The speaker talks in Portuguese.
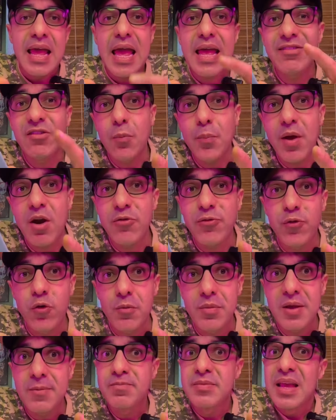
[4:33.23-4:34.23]
Esse
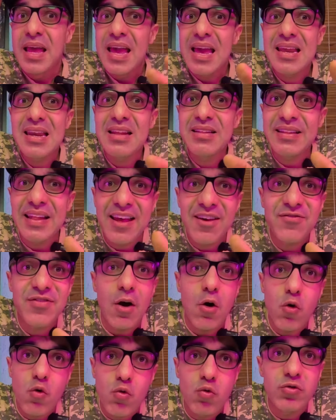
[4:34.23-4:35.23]
perfume, ele teve
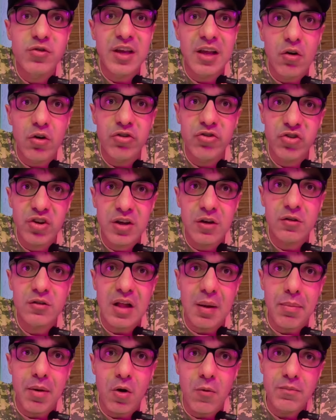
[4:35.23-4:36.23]
alguns elogios,
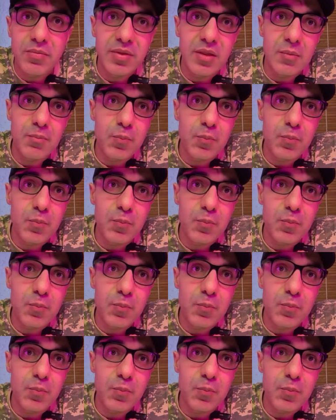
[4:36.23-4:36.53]
tá bom?